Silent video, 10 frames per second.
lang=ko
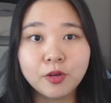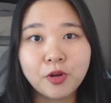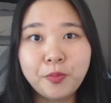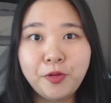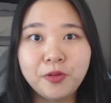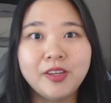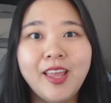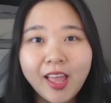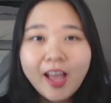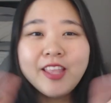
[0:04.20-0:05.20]
여러분,
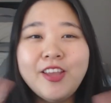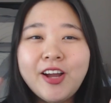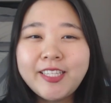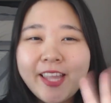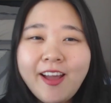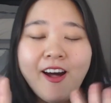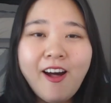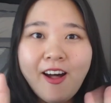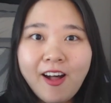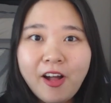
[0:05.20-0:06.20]

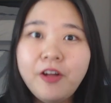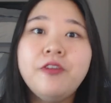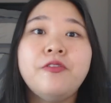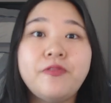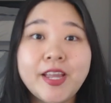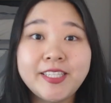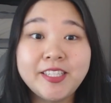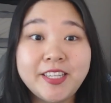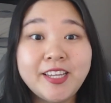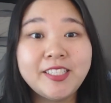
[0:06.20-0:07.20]
안녕하세요.
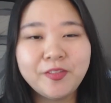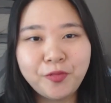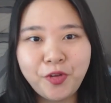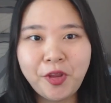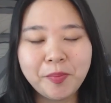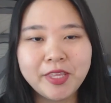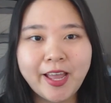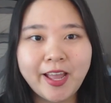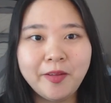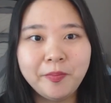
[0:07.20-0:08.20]
패스 디에스
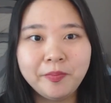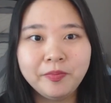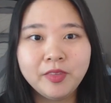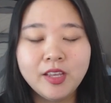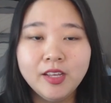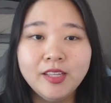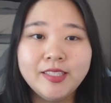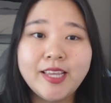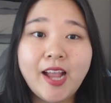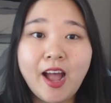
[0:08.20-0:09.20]
푸입니다.
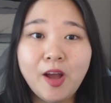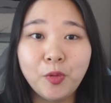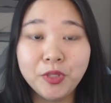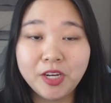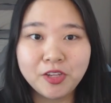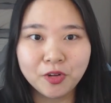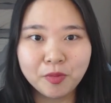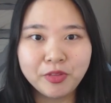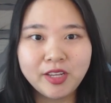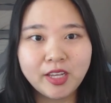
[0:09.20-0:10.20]
제가 오늘은
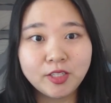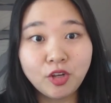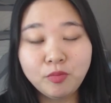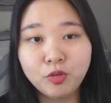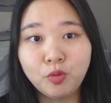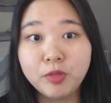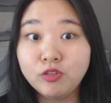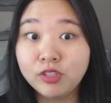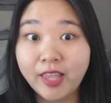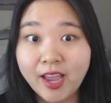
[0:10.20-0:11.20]
여러분들께 처음으로
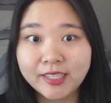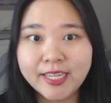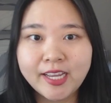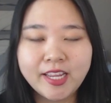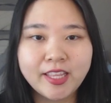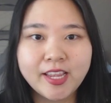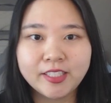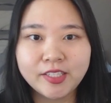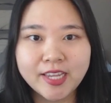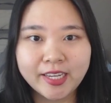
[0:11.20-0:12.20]
미국 대학 생활에
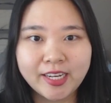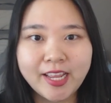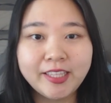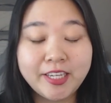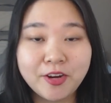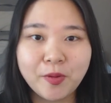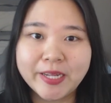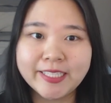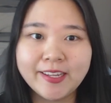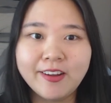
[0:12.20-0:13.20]
대해서 이야기를 해드리려고
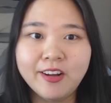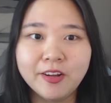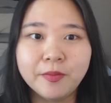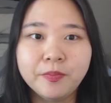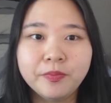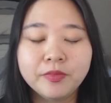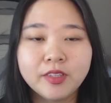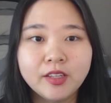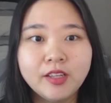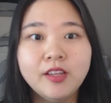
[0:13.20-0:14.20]
왔어요.
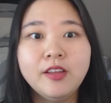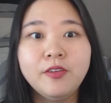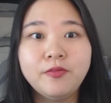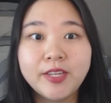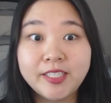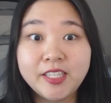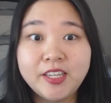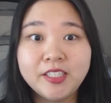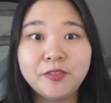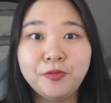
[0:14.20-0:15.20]
패스
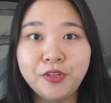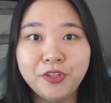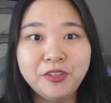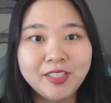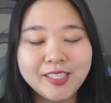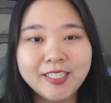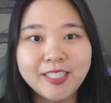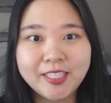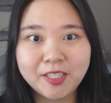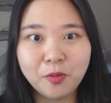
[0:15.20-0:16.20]
디에스 푸
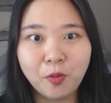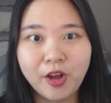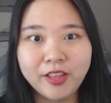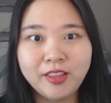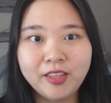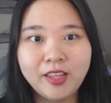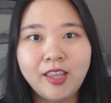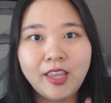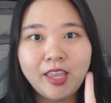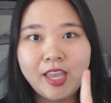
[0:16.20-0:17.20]
시즌
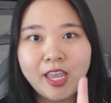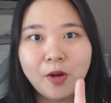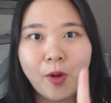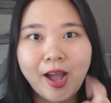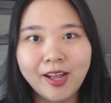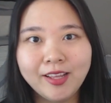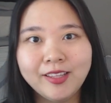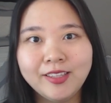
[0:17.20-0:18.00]
1 1화